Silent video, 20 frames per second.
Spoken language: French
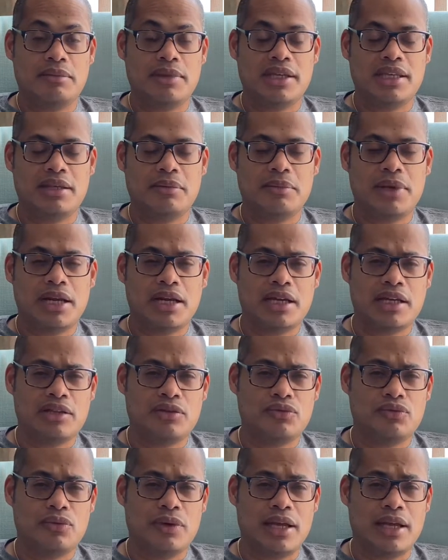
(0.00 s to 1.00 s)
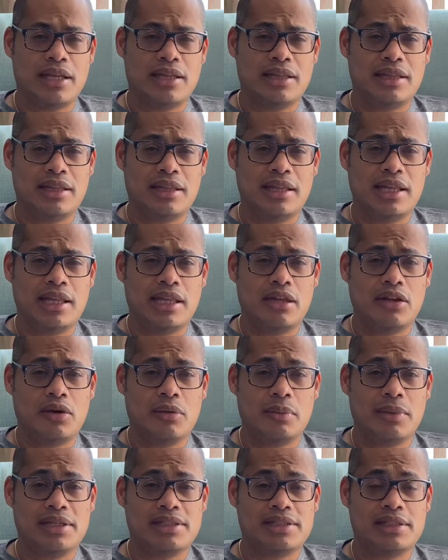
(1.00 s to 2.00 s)
mais qui malgré tout a un
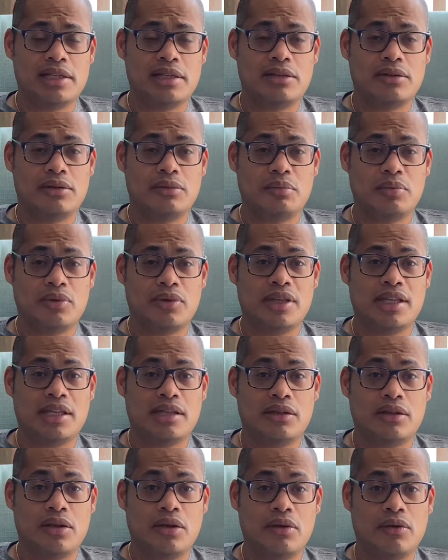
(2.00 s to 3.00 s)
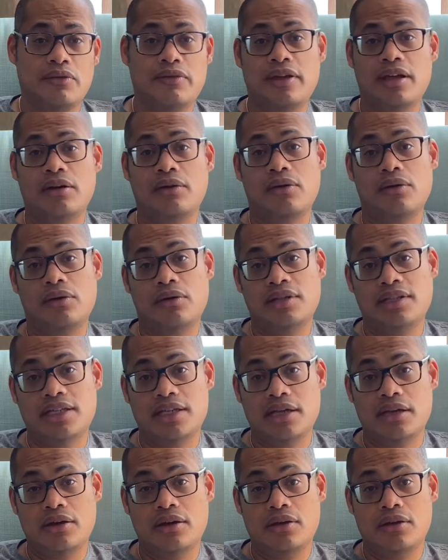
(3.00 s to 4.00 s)
énorme instinct de protecteur envers euh,
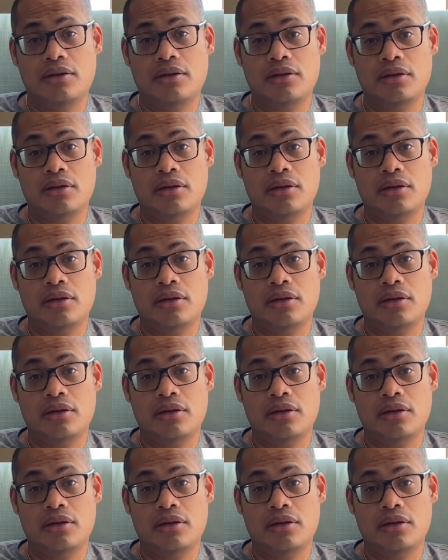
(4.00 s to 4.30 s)
Deacon.